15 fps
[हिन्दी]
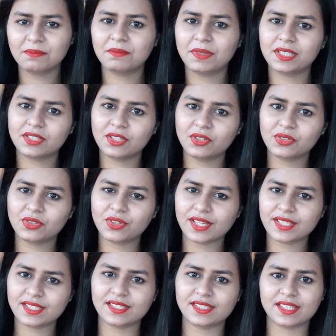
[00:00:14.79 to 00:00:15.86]
बर्तनों को
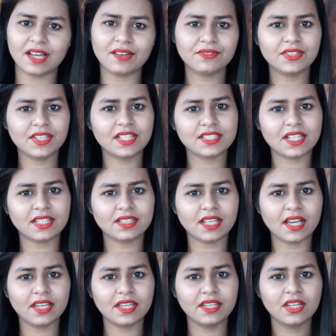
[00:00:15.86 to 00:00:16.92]
कैसे साफ़ किया जाता
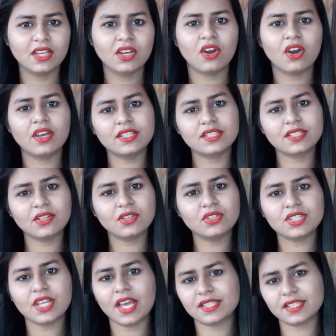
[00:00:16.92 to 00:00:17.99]
है और इसके
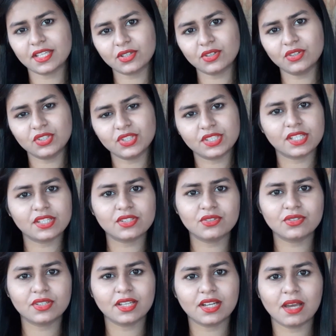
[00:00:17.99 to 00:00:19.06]
कुछ ऐसे गुण जिसे
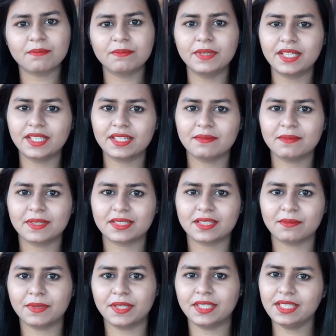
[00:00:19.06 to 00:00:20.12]
सुनकर आप मिट्टी के
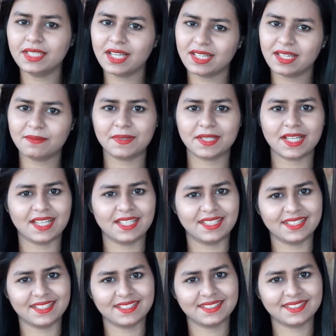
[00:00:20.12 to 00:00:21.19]
बर्तन में ही खाना
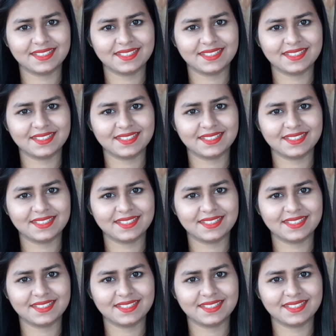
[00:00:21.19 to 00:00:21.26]
पकाएंगे